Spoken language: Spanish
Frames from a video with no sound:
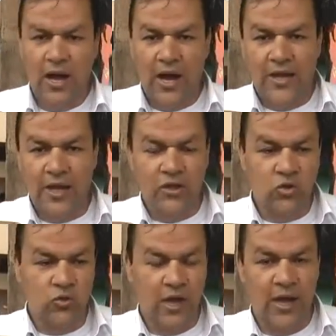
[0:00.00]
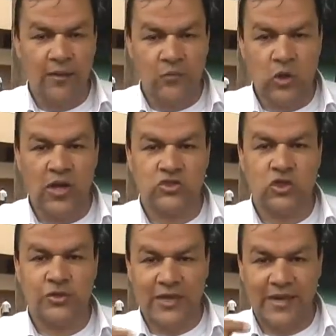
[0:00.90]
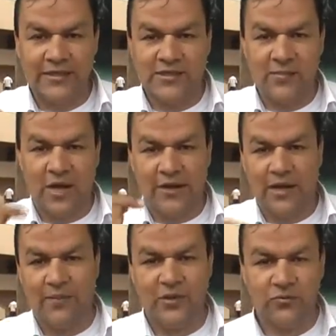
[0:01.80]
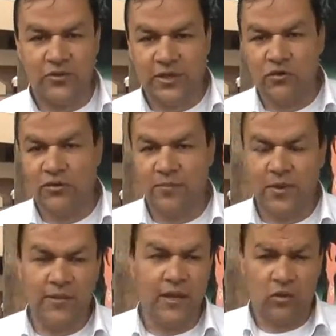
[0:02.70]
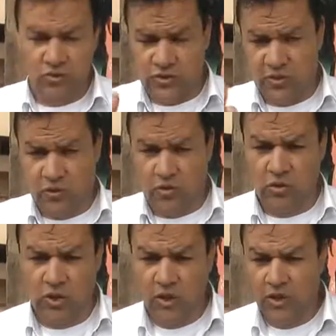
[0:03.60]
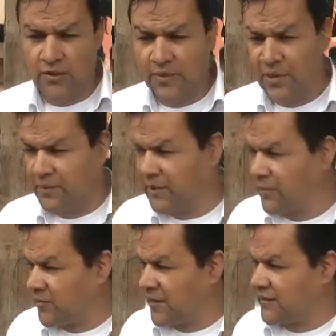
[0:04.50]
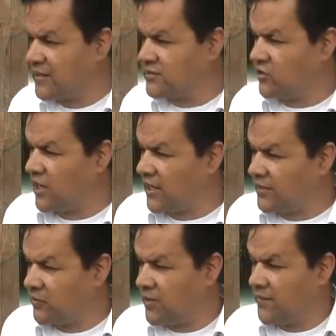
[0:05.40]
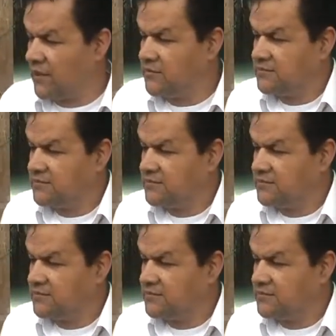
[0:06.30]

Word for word: Ahí hay una violación clarísima al reglamento interno también del Consejo de Palmira por parte del señor alcalde municipal.